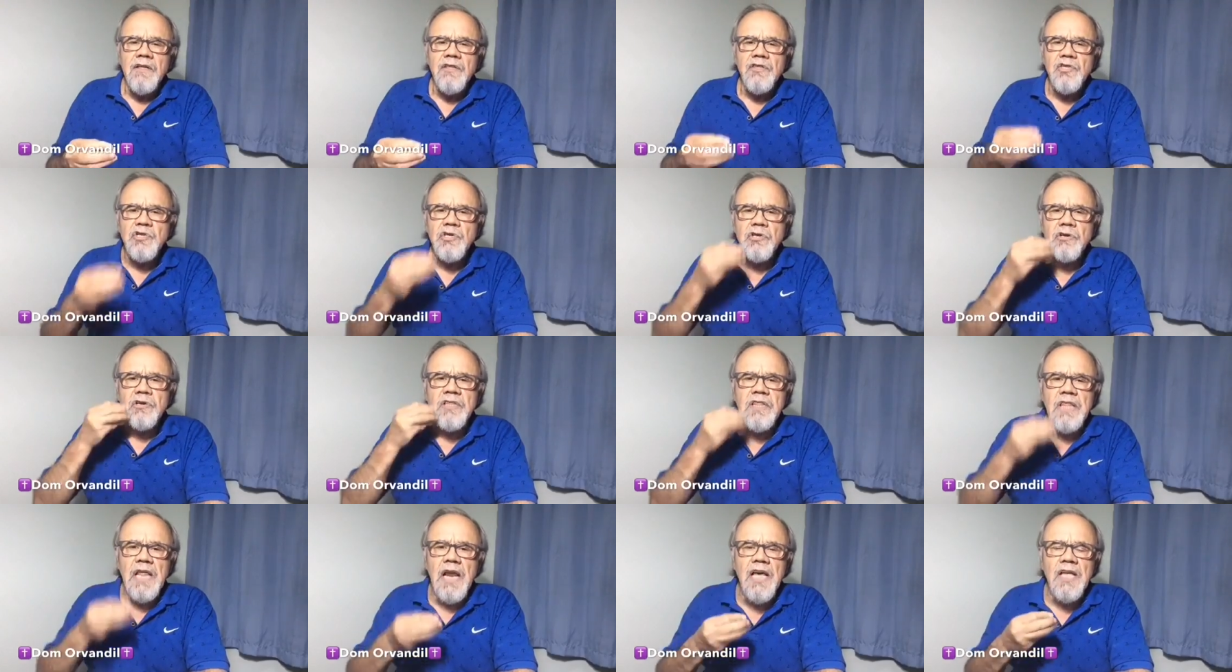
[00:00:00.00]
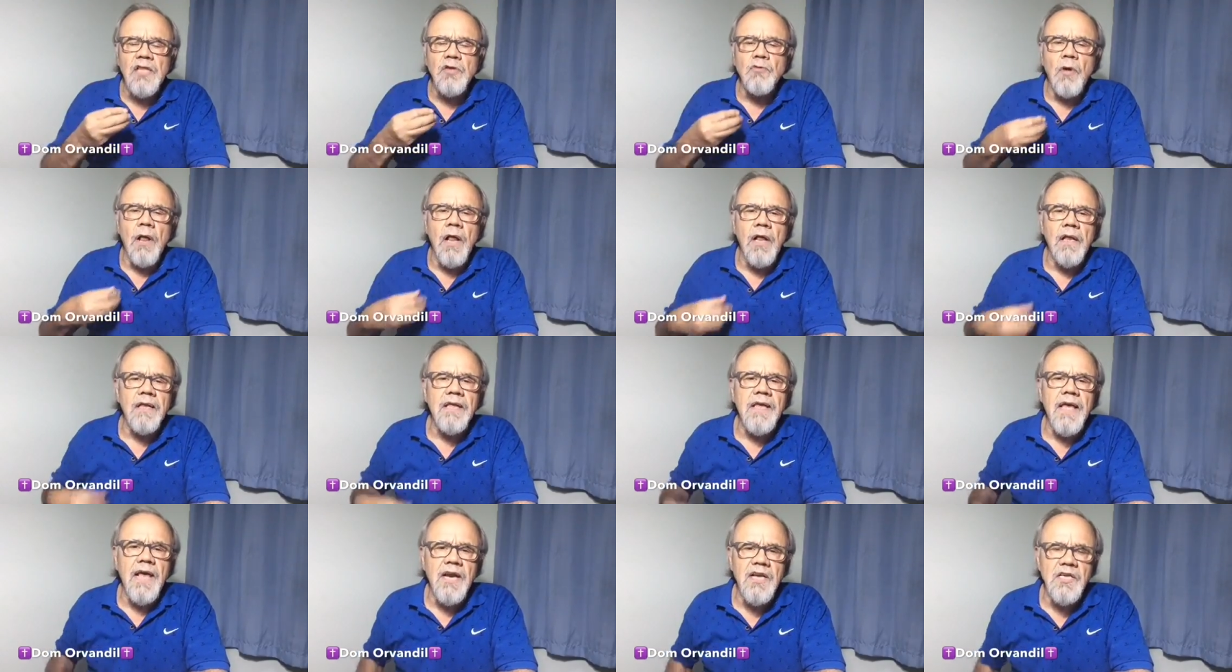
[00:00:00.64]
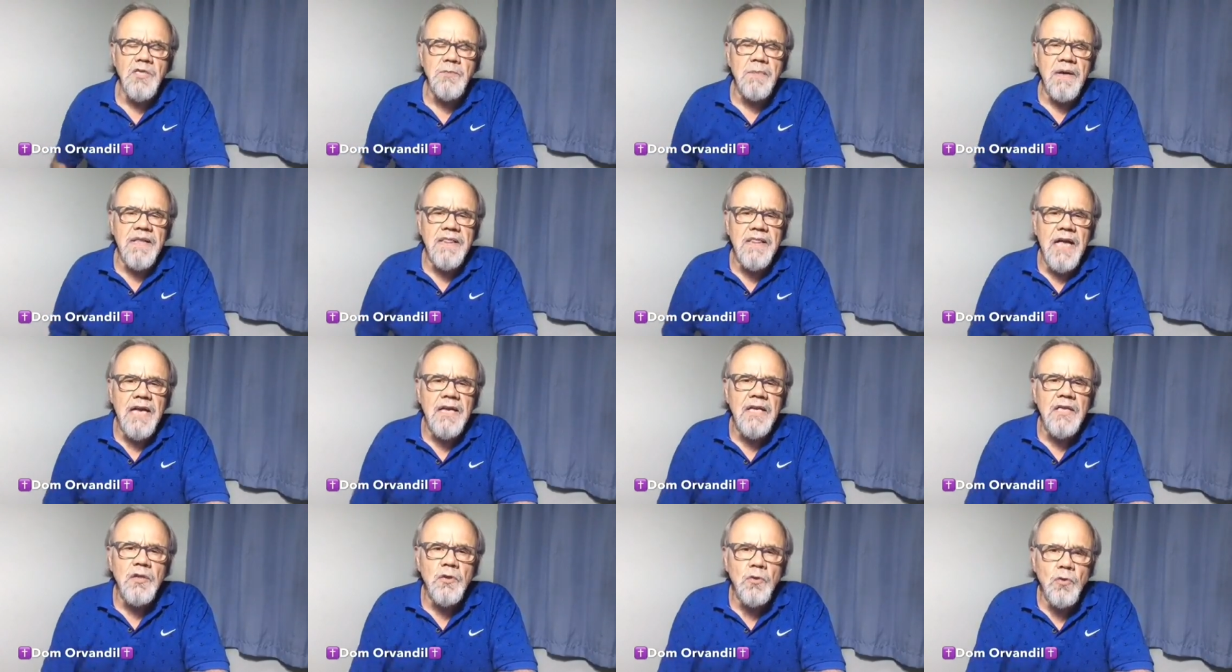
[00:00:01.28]
de um intelectual que é
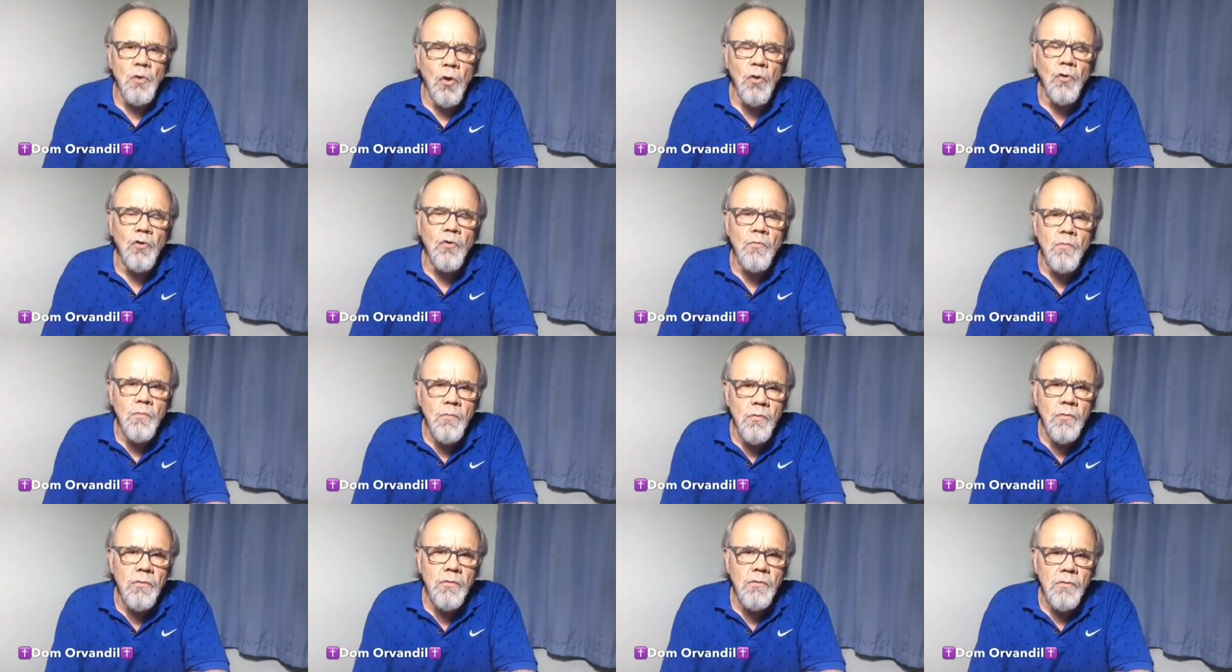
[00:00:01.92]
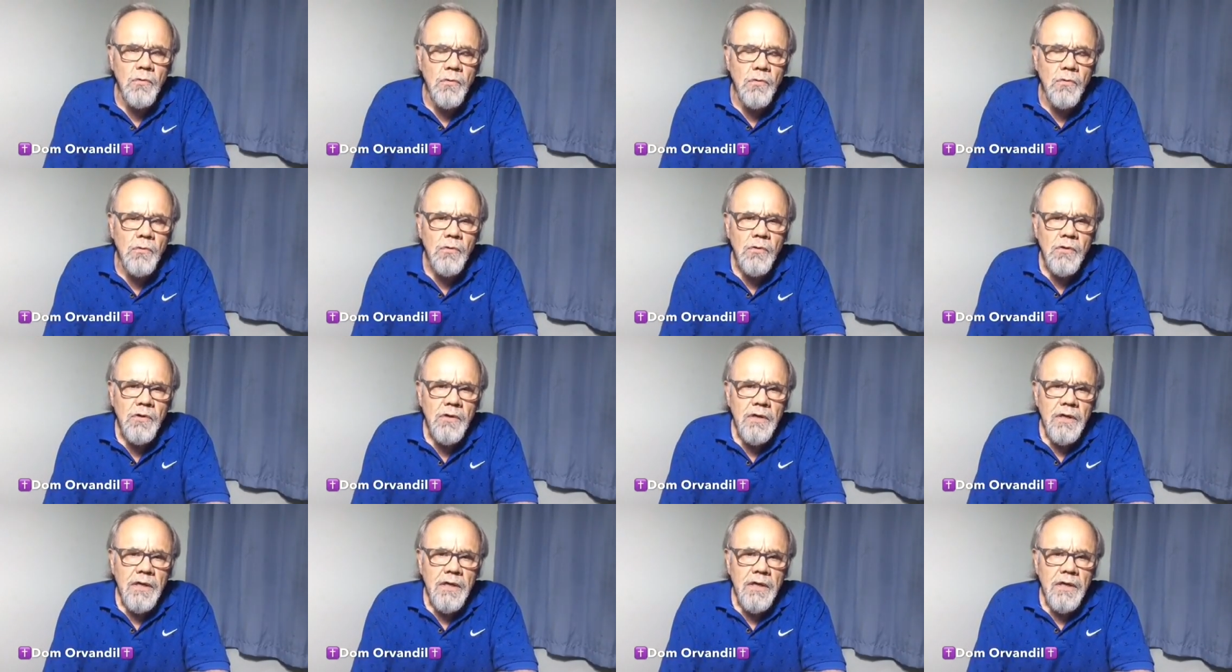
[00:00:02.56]
respeitado em todo o mundo